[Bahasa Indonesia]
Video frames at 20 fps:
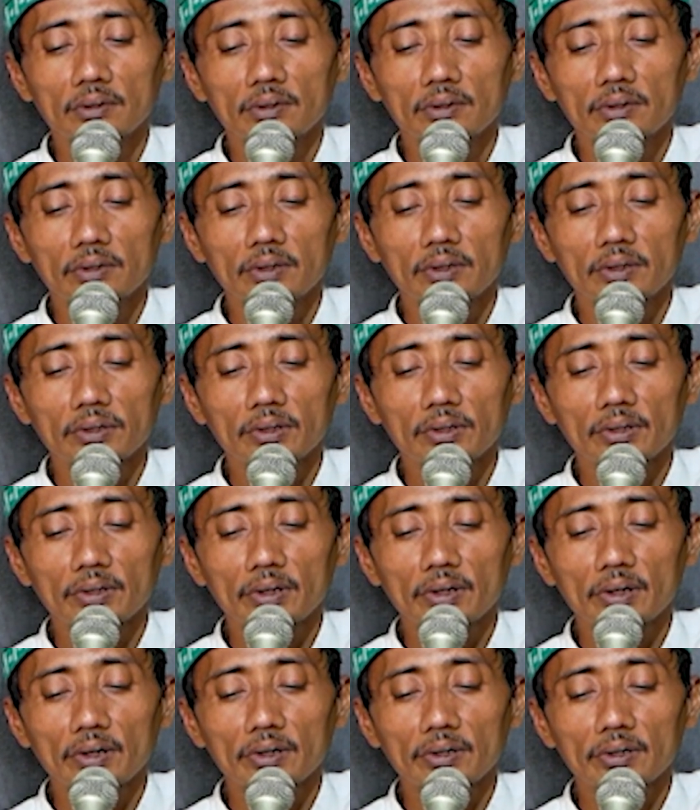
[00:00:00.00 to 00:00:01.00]
Ida
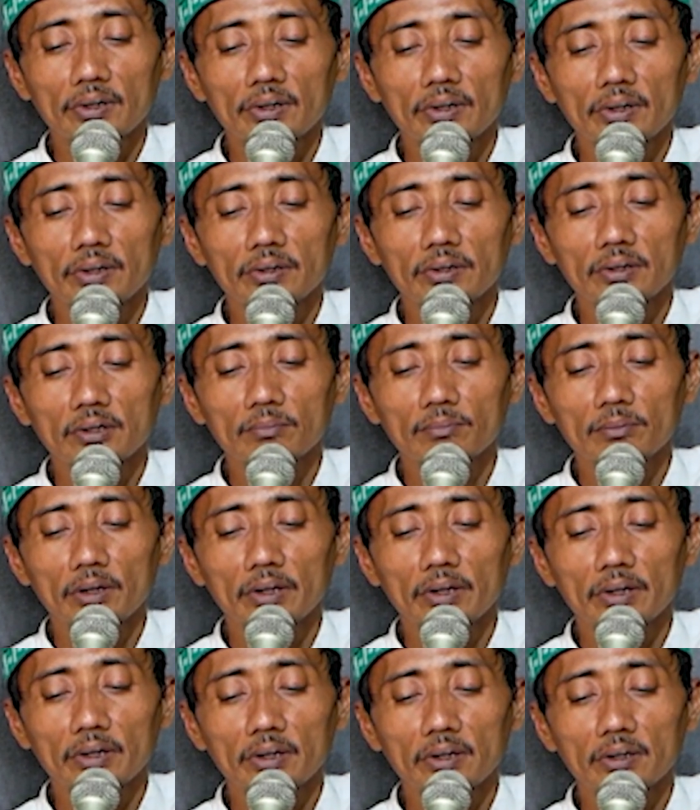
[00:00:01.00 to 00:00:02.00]
kana ing dalem
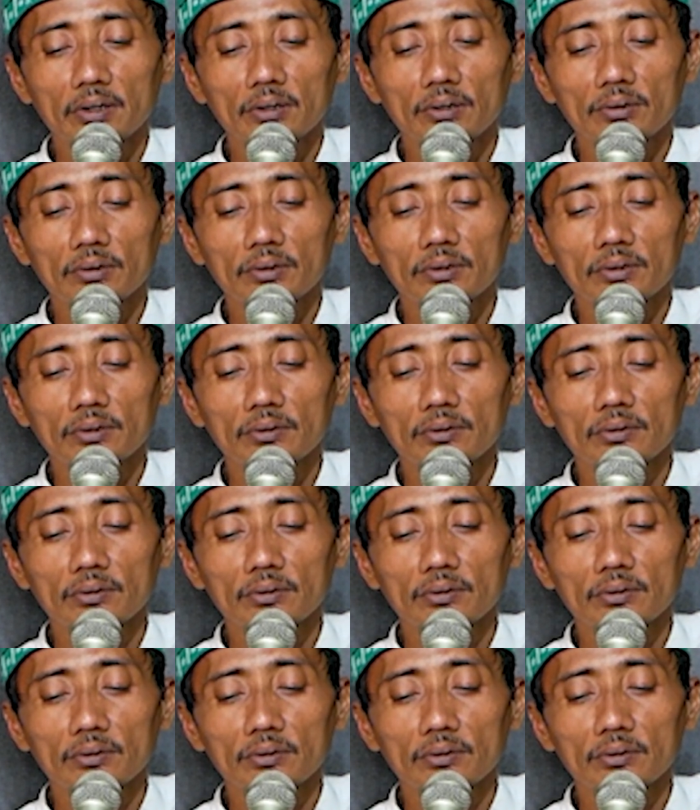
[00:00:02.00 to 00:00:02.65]
nalikani ono